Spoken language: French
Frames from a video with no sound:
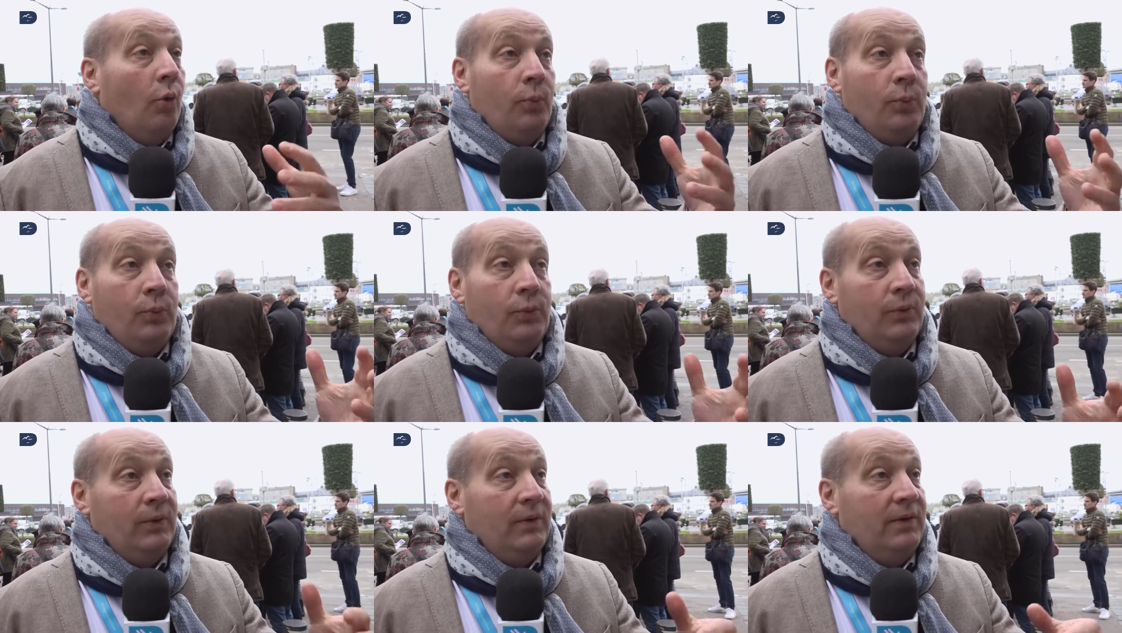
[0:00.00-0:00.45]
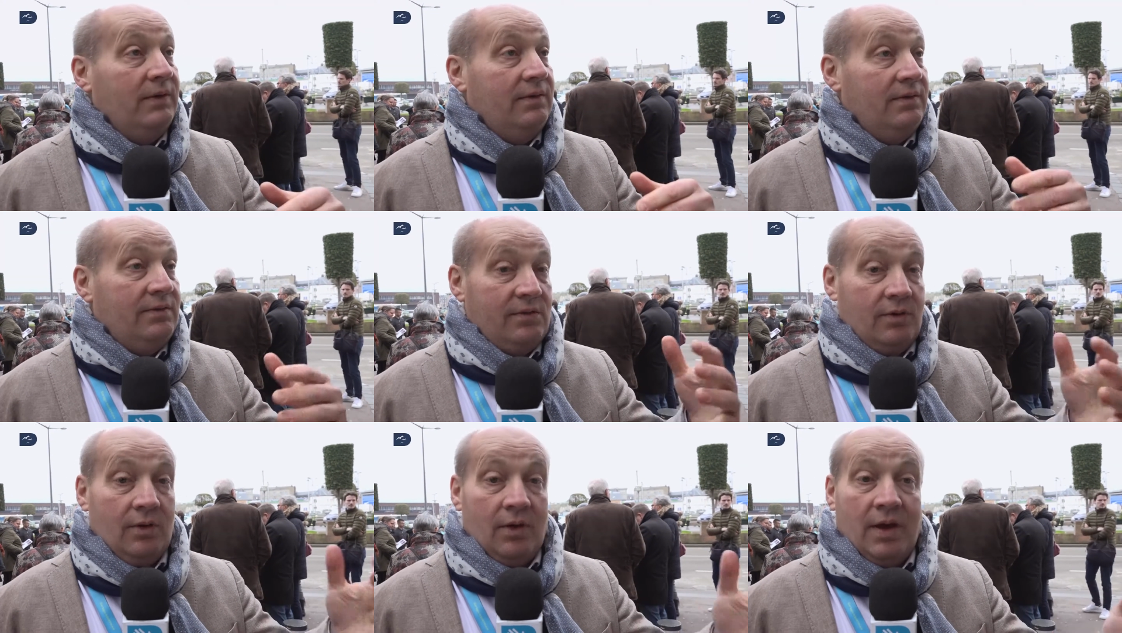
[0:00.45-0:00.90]

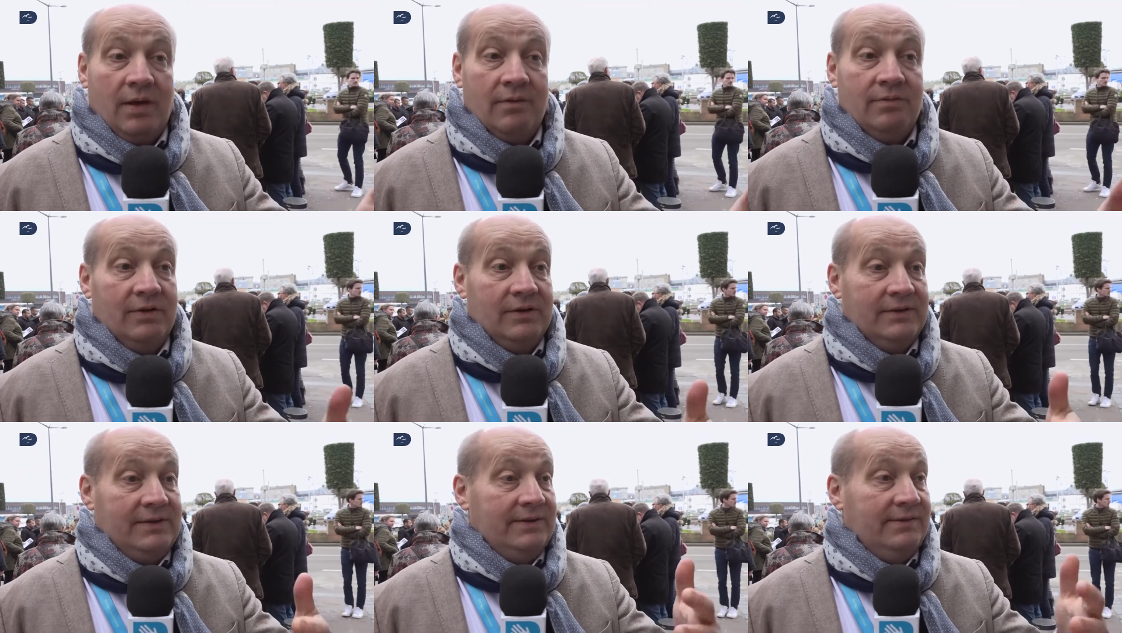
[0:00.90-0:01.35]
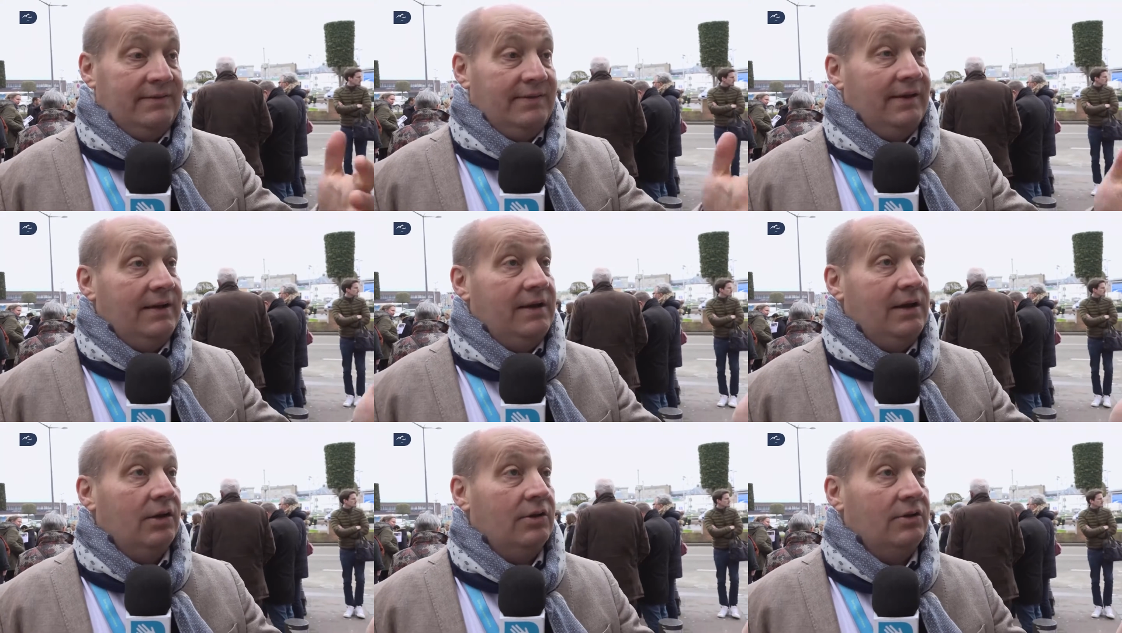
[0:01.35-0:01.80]
puisse avoir des
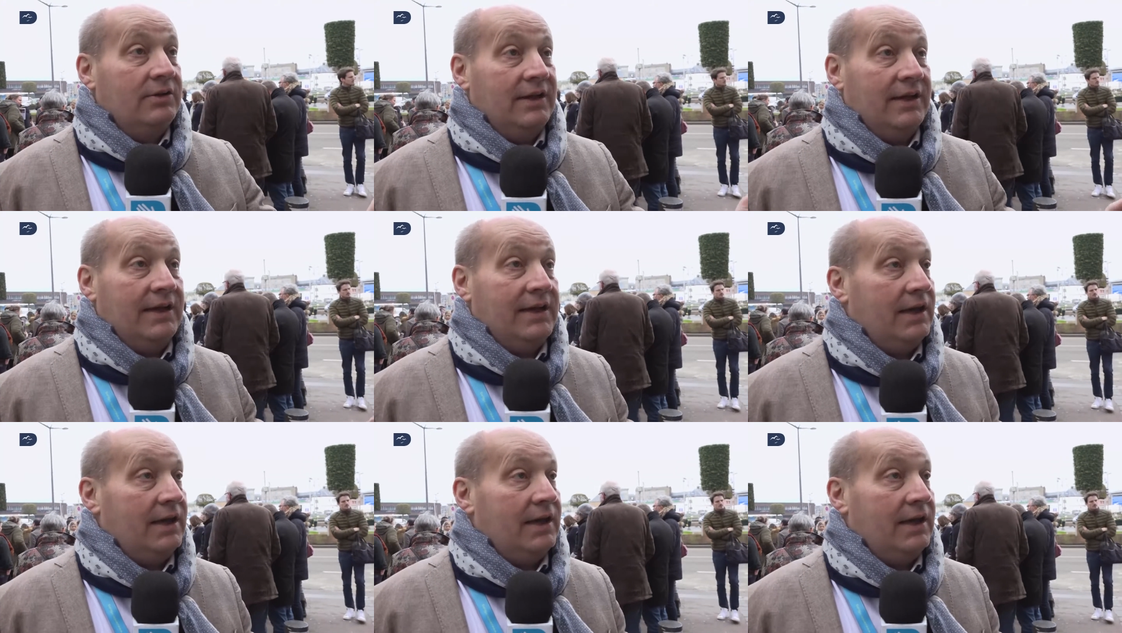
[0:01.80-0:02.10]
écoles, des